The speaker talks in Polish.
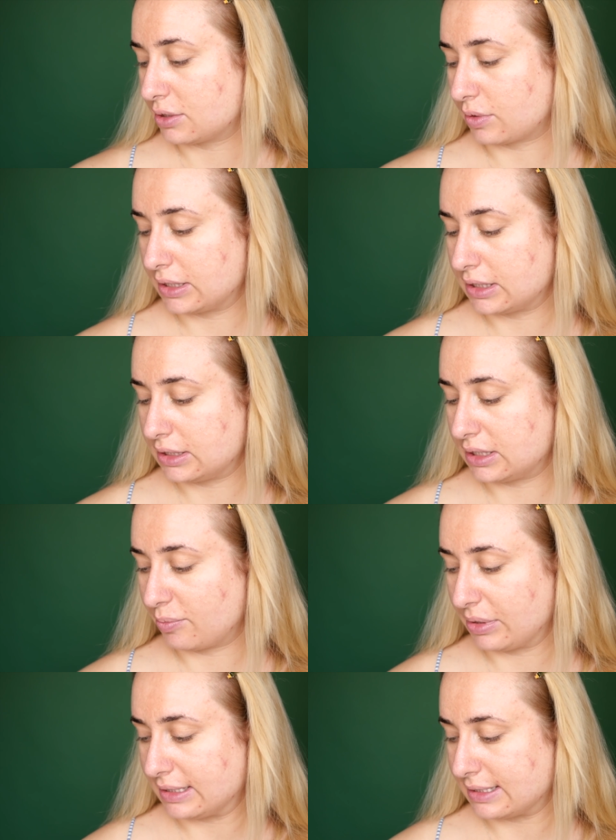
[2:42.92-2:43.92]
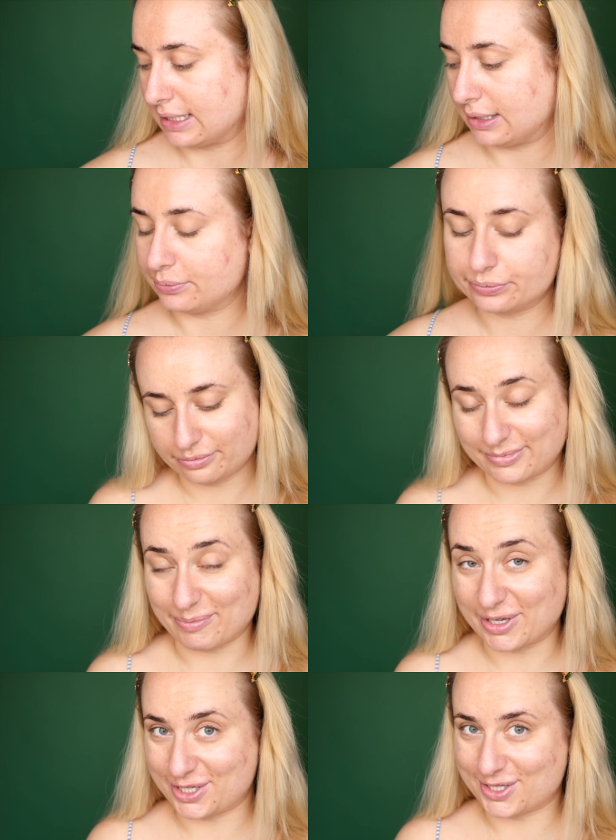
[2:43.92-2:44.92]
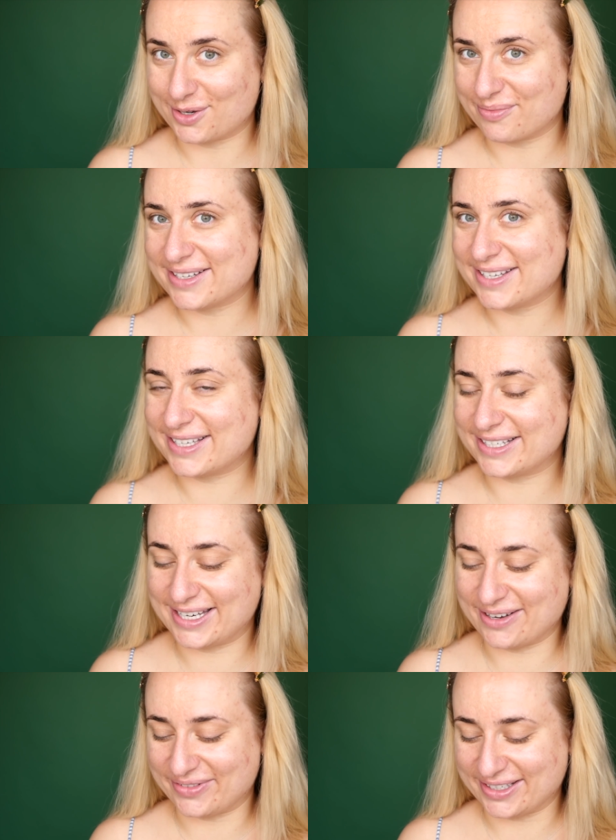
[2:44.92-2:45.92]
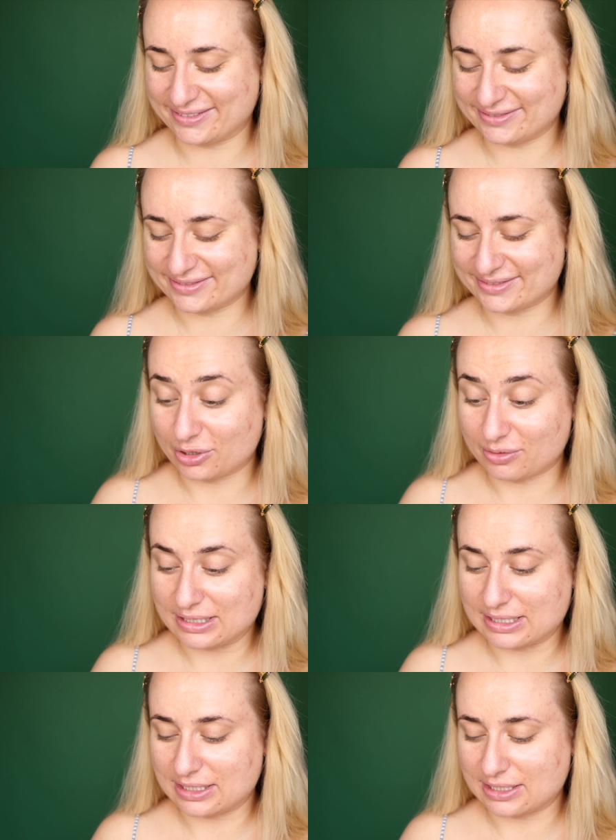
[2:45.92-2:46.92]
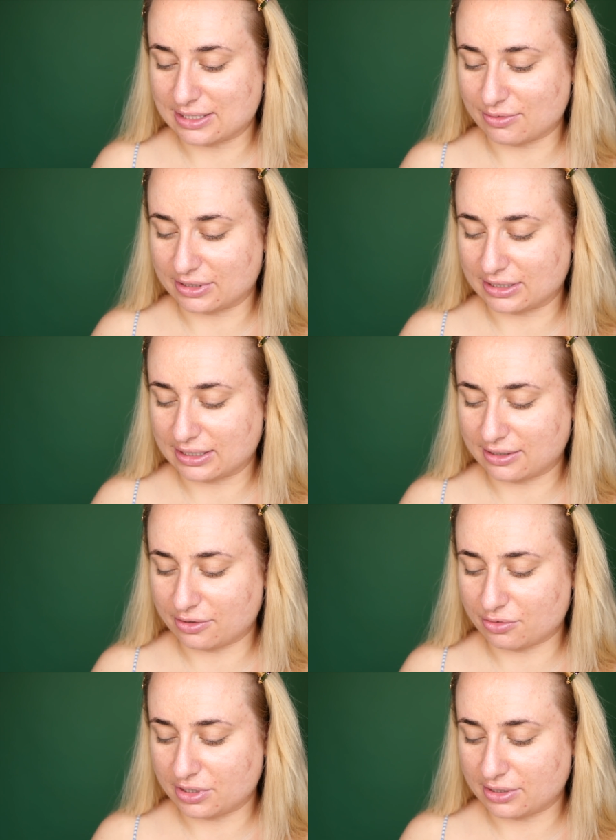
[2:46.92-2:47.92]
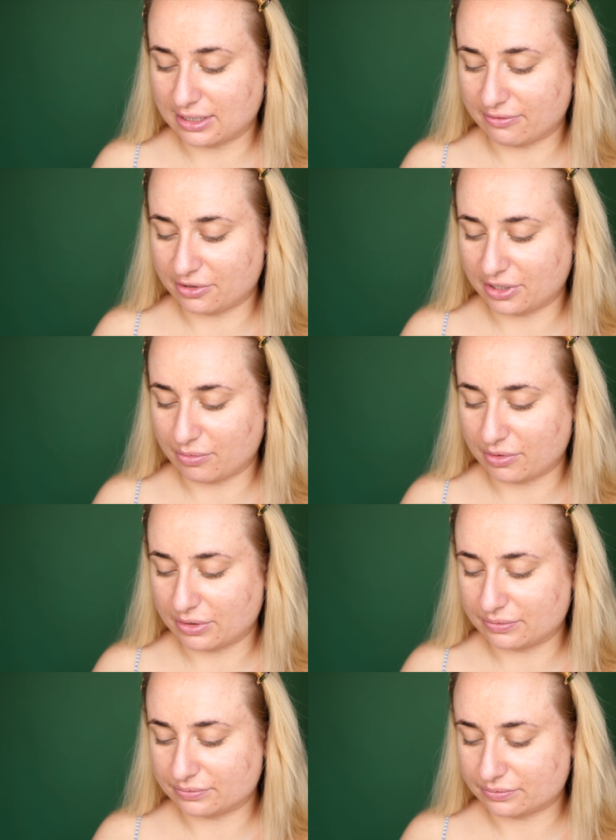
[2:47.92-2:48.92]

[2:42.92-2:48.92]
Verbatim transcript: słuchajcie, dzisiaj pędzlem. Mam nadzieję, że nie będzie za ciemny. Podkład za 10 zł, tego już dawno nie było.